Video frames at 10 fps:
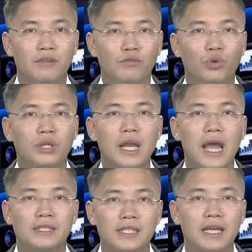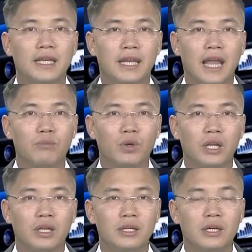Vụ tai nạn trên lại một
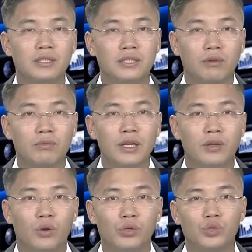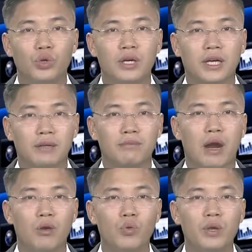lần nữa gióng lên hồi chuông cảnh
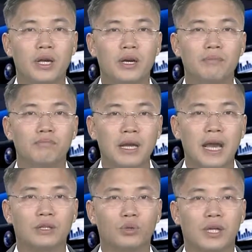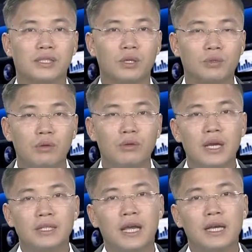báo nguy cơ mất an toàn giao thông
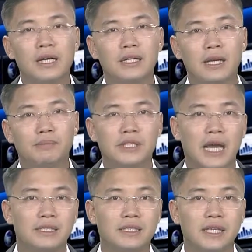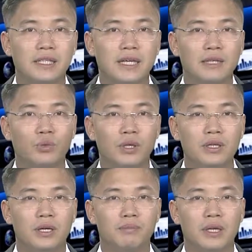tại các đập tràn trên các tuyến
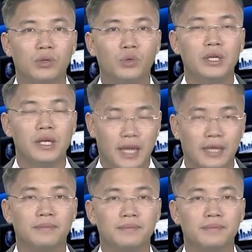đường miền núi hiện nay.